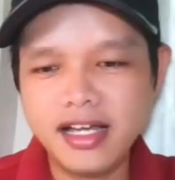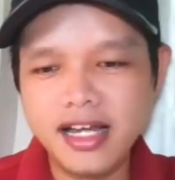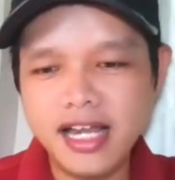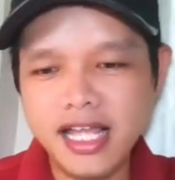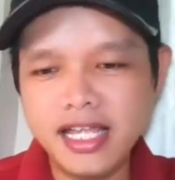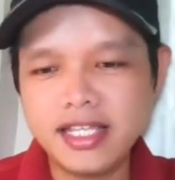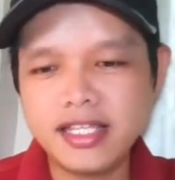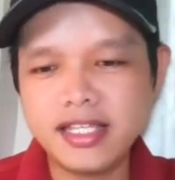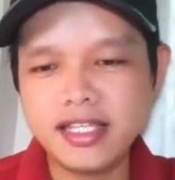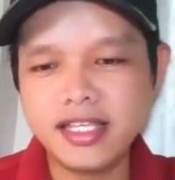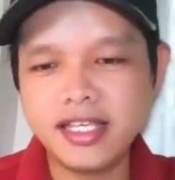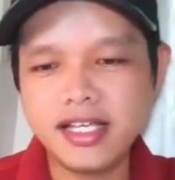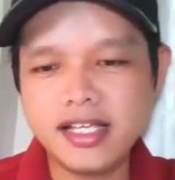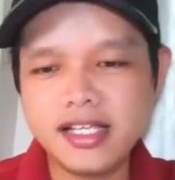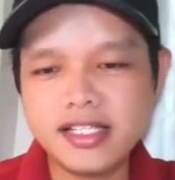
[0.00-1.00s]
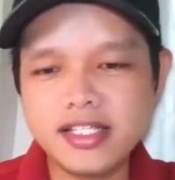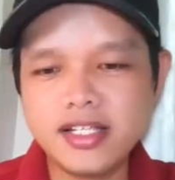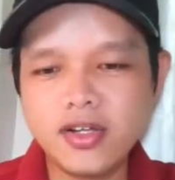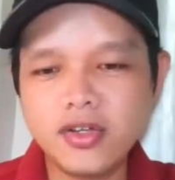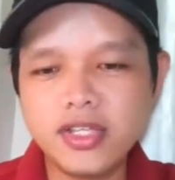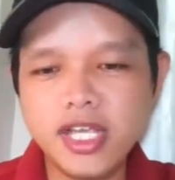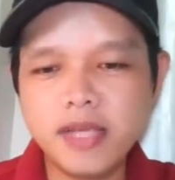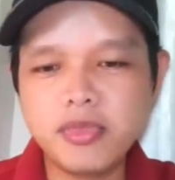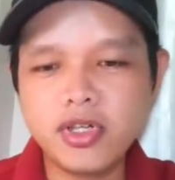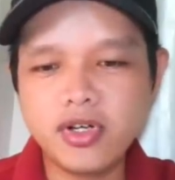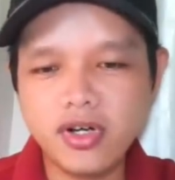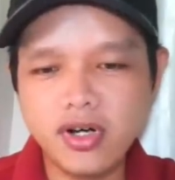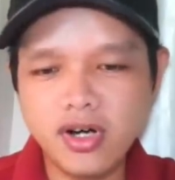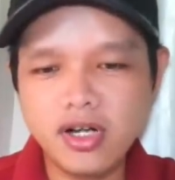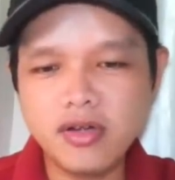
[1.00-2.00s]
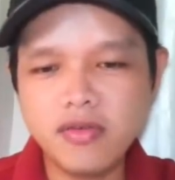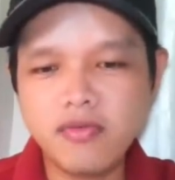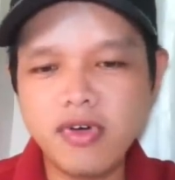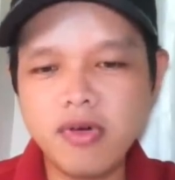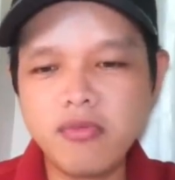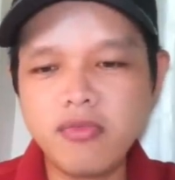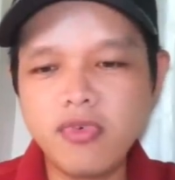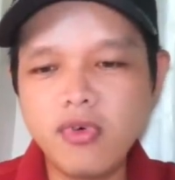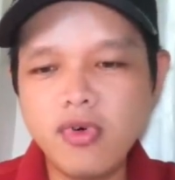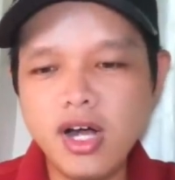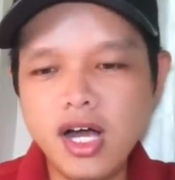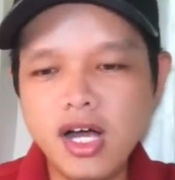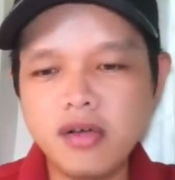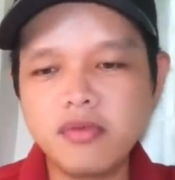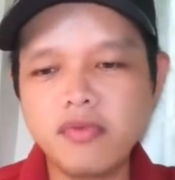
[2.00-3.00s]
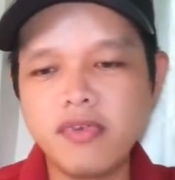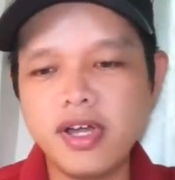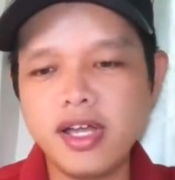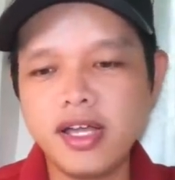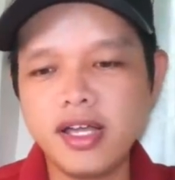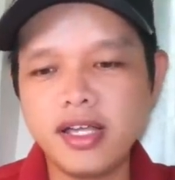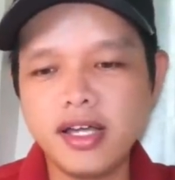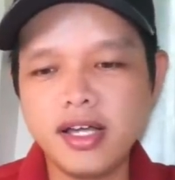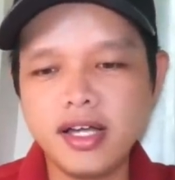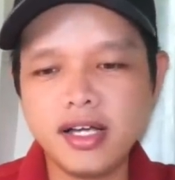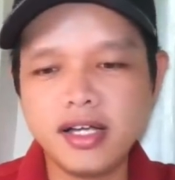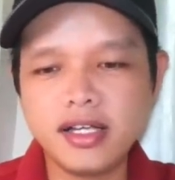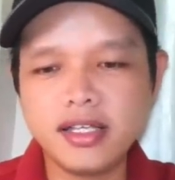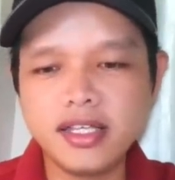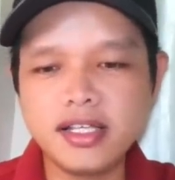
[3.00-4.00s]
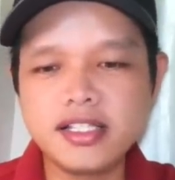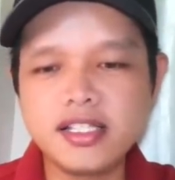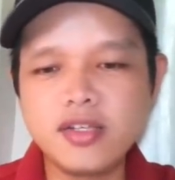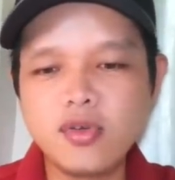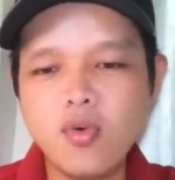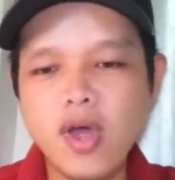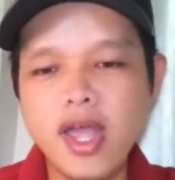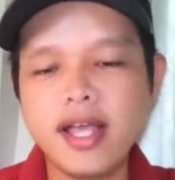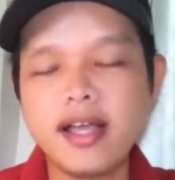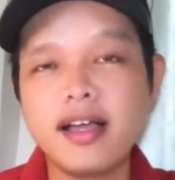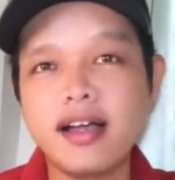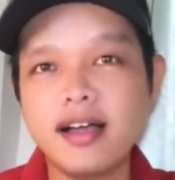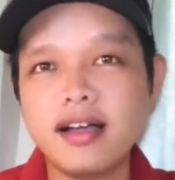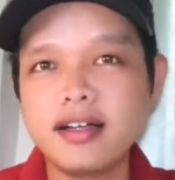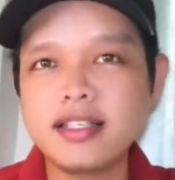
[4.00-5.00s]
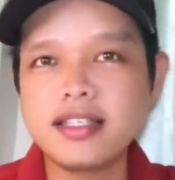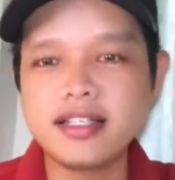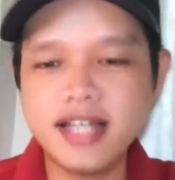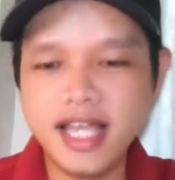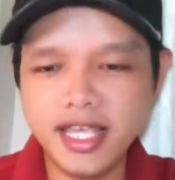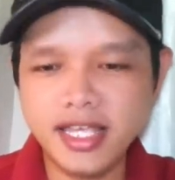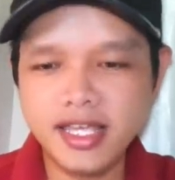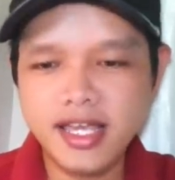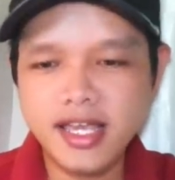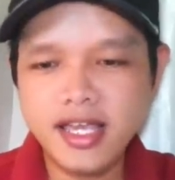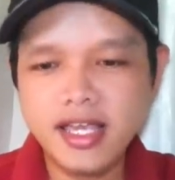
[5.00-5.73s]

Nay thì xin nói thêm cho rõ, phong phú hơn về nhân sinh quan ở cái chữ này.